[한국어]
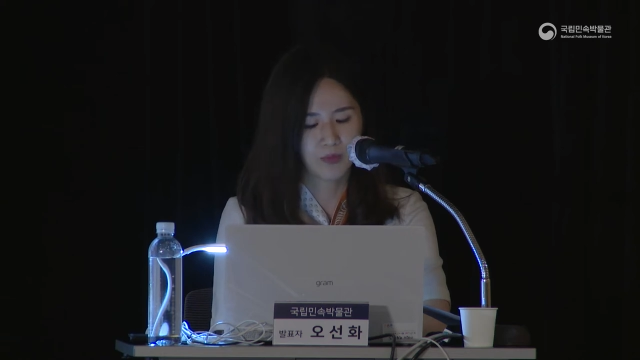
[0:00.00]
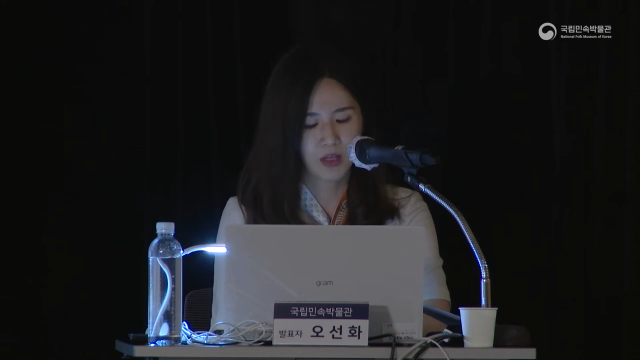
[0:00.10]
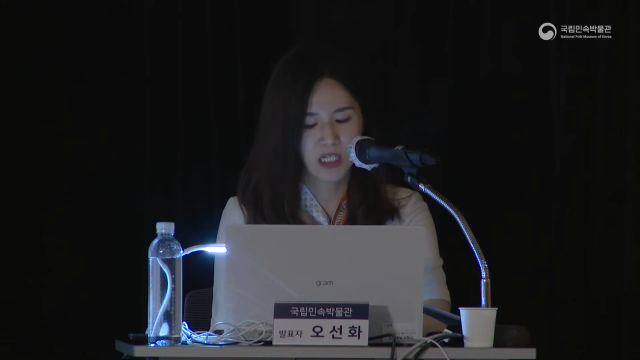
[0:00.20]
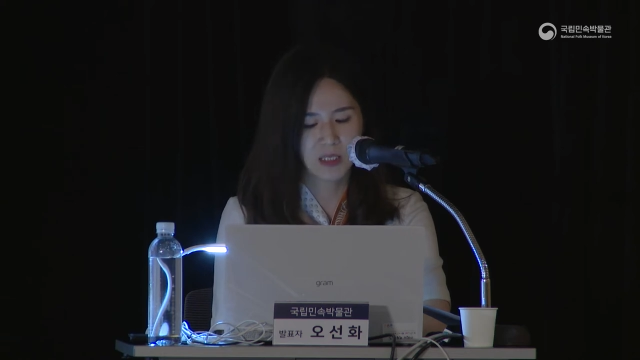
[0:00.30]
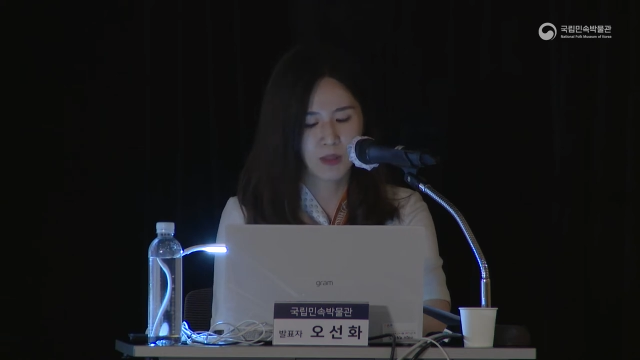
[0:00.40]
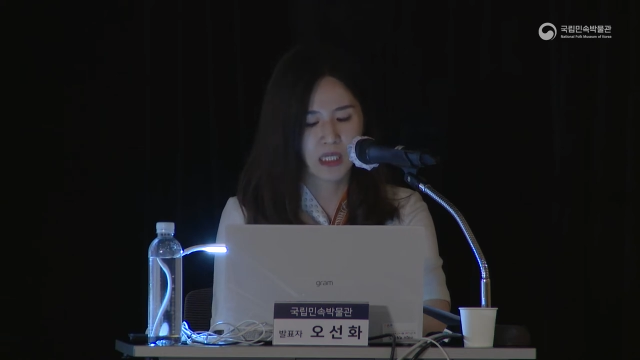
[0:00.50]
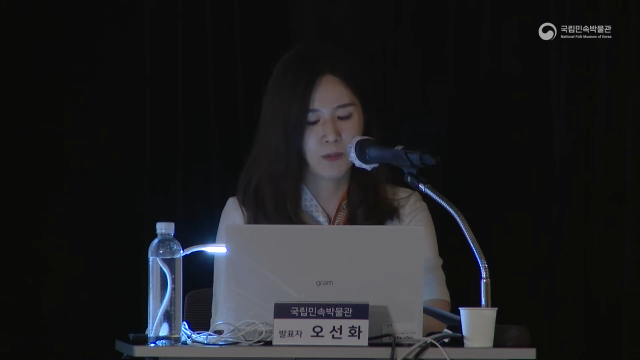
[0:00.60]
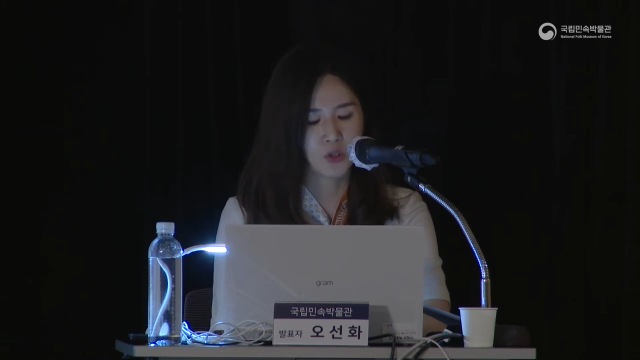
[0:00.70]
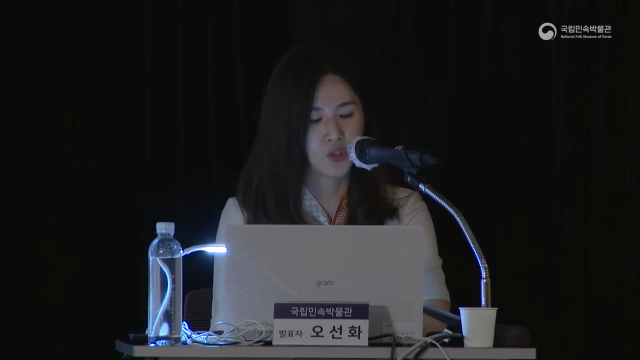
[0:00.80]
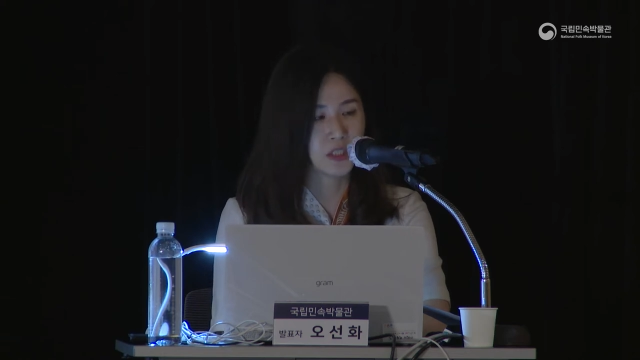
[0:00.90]
하지만 이
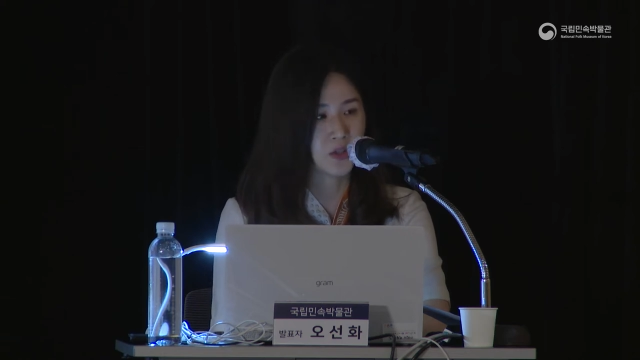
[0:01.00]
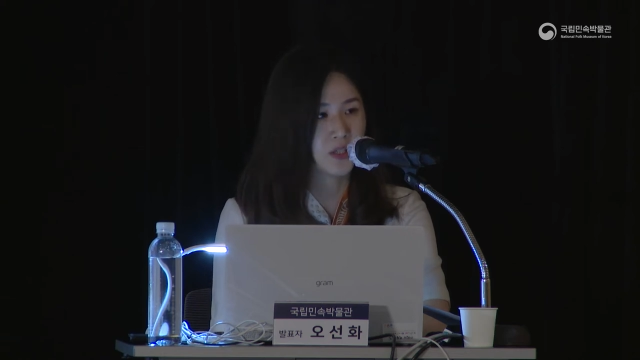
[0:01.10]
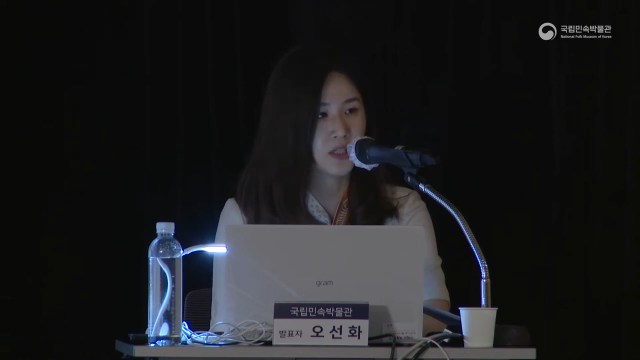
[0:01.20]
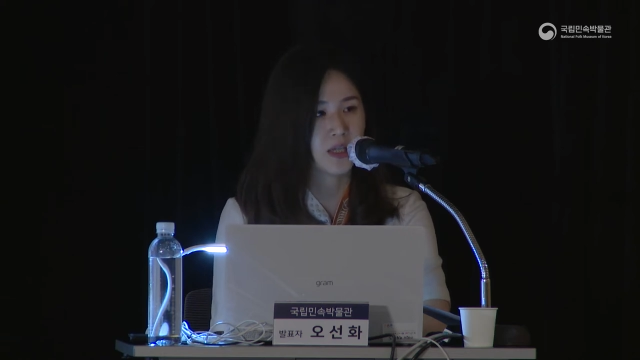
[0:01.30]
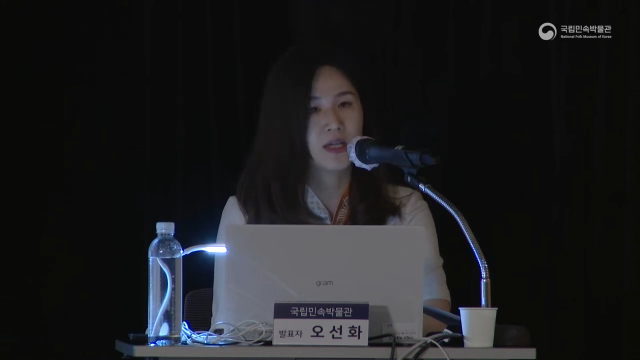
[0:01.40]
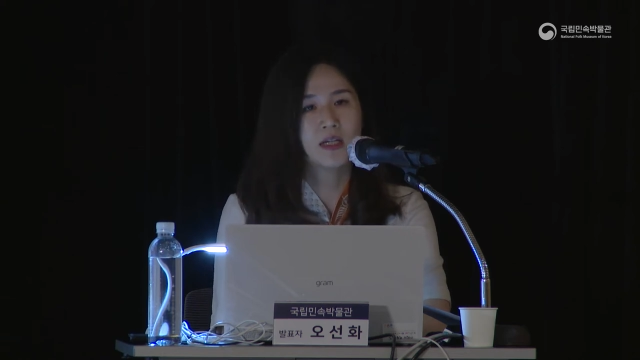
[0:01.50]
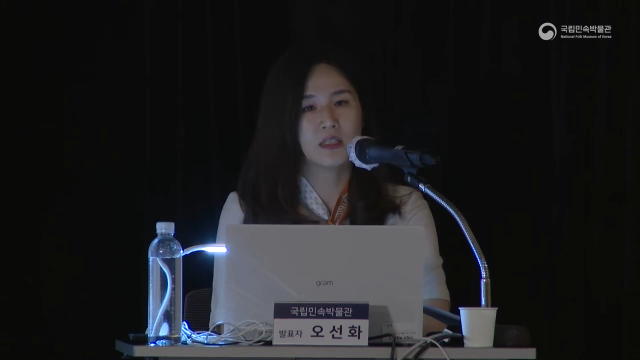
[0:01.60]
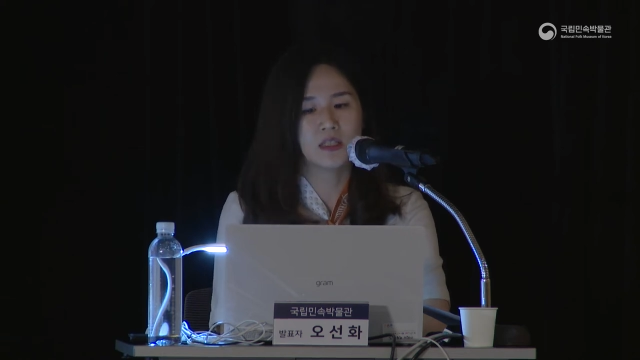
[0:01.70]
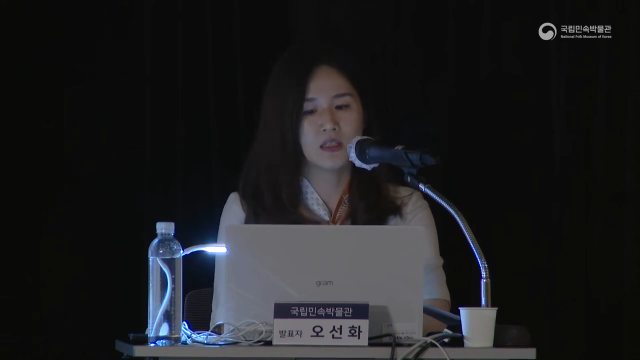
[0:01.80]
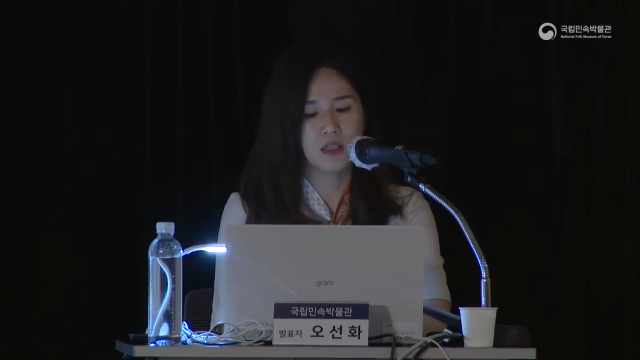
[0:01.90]
버전에서는
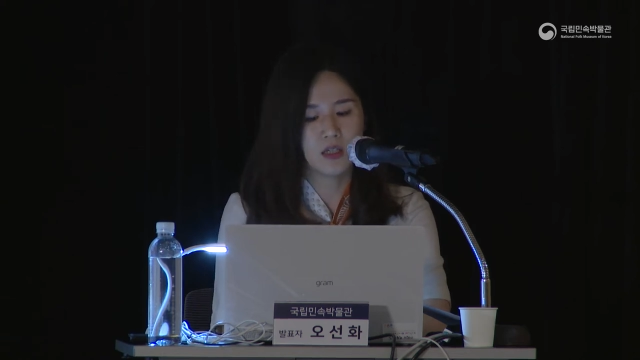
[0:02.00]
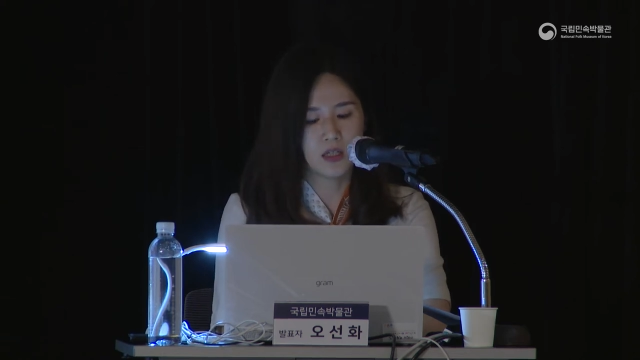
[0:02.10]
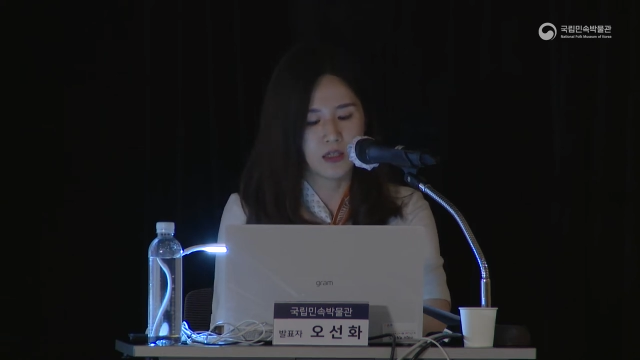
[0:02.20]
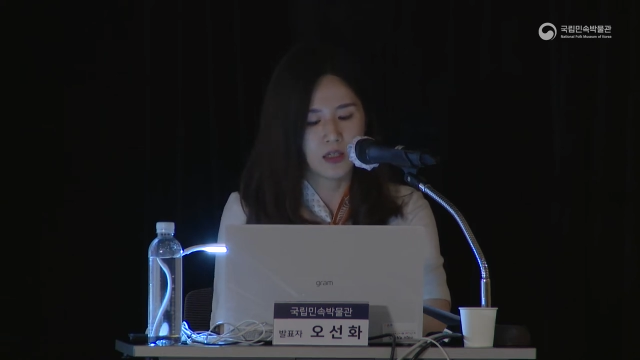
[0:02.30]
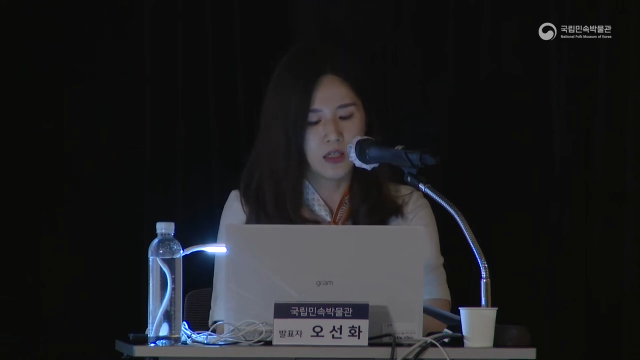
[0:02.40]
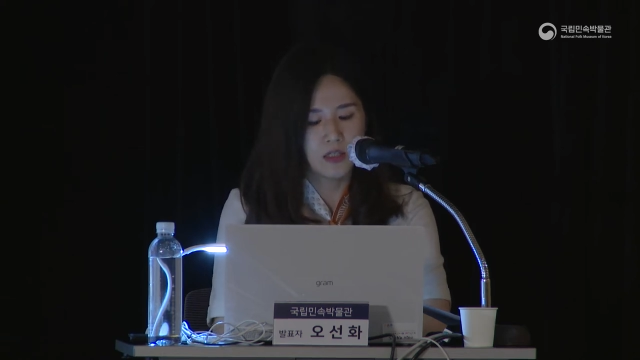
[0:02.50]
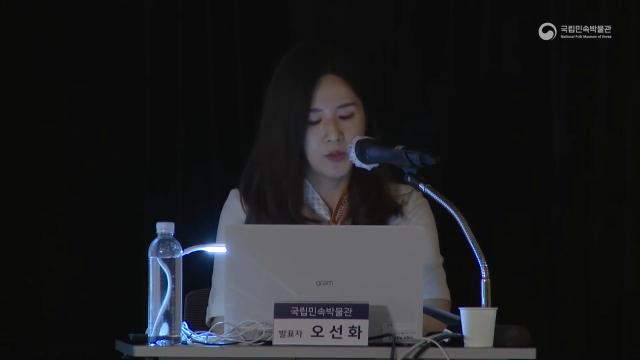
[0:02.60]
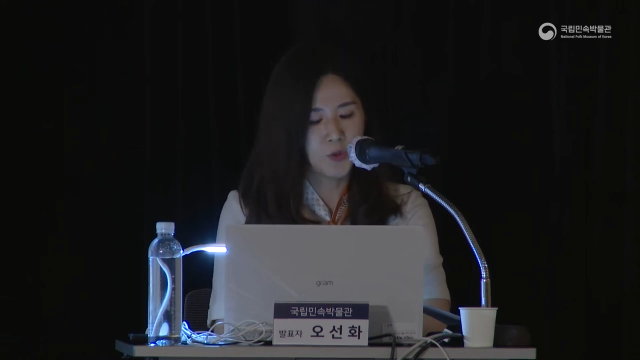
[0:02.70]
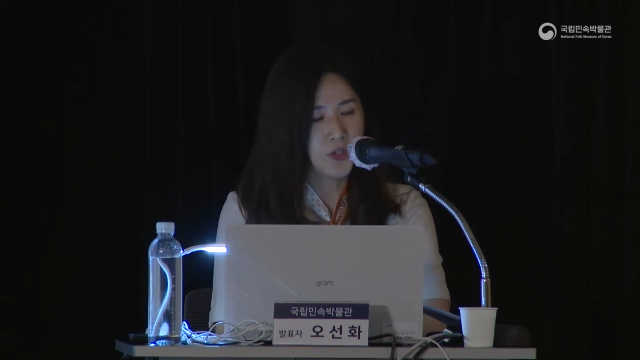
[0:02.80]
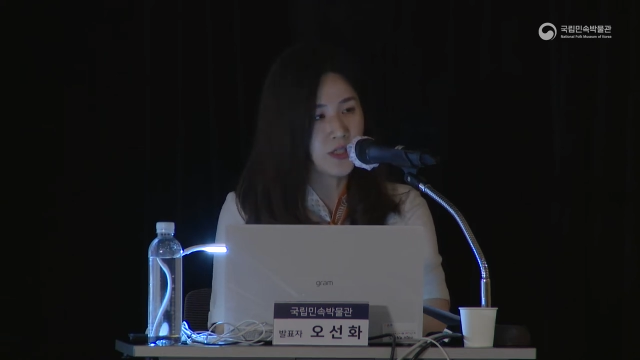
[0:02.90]
특히
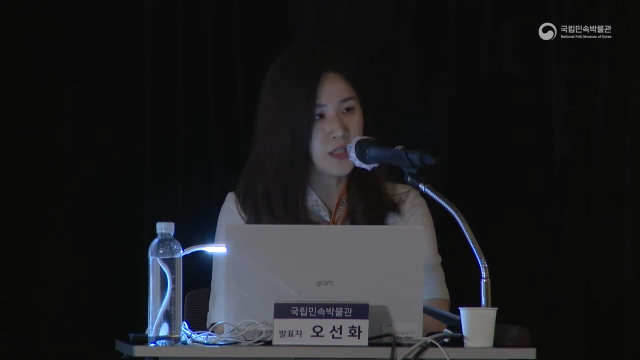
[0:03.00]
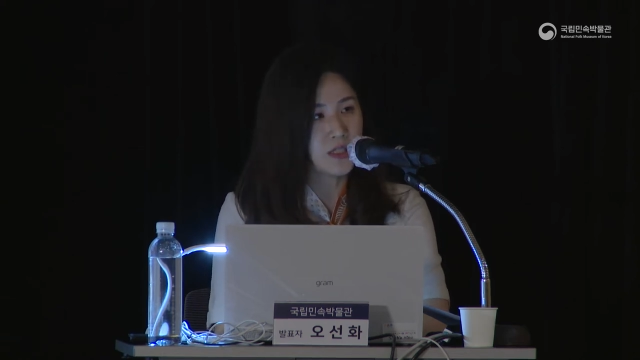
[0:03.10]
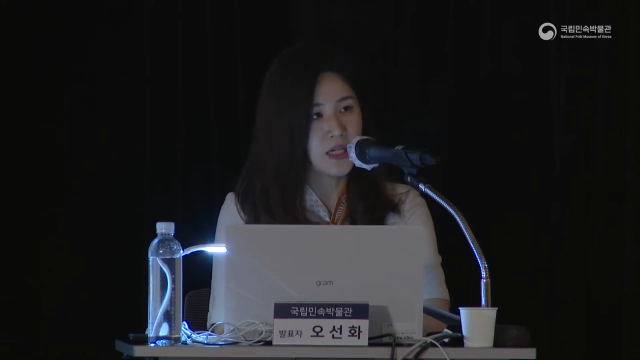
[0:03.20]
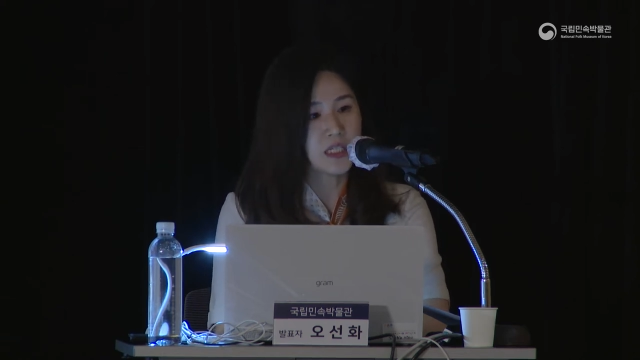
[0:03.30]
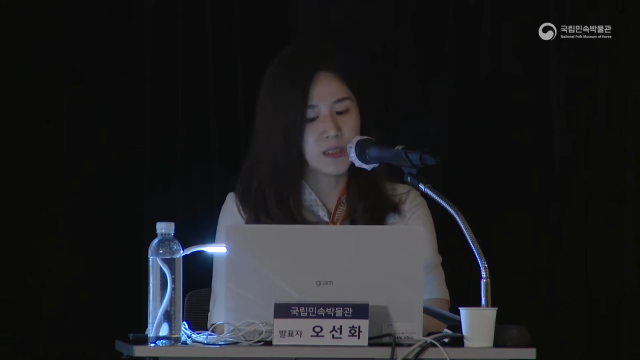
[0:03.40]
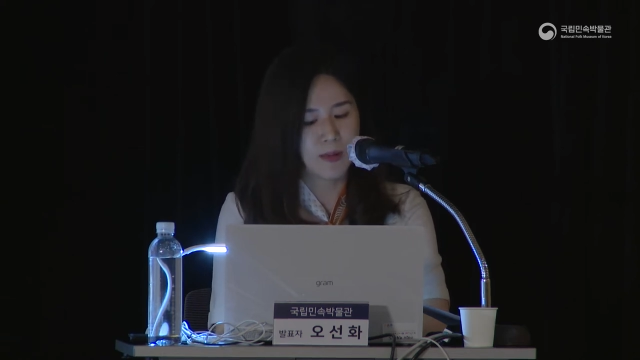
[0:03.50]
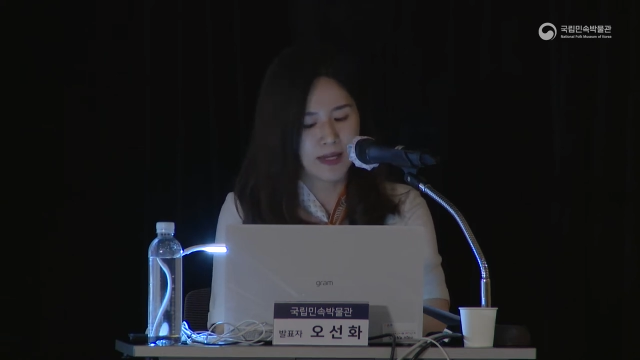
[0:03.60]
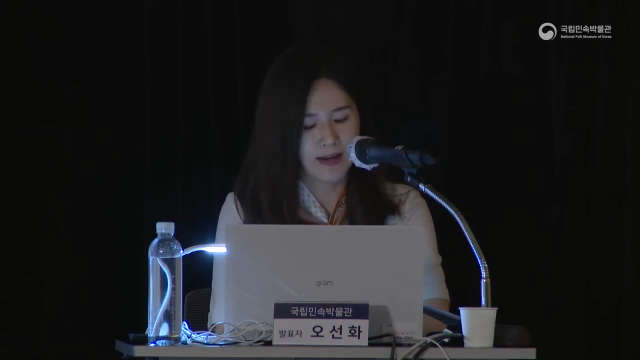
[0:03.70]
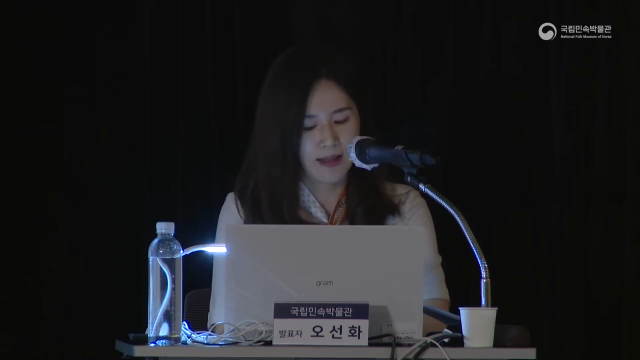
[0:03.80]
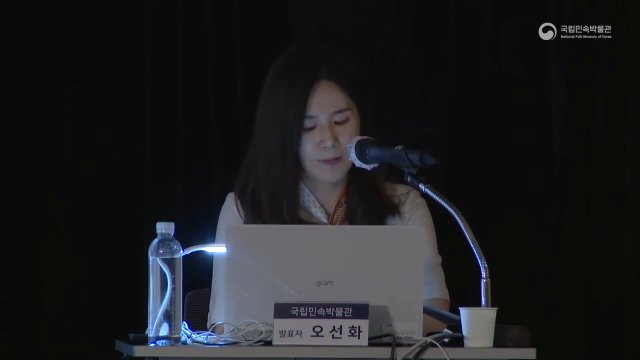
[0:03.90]
소년들을 때리지
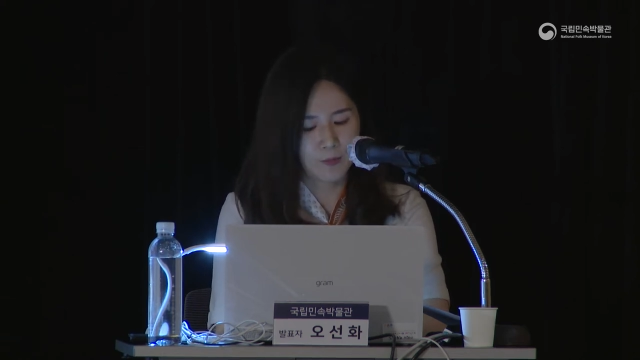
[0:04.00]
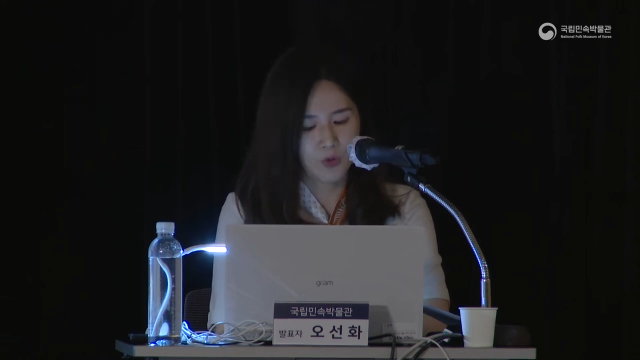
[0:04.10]
말아라.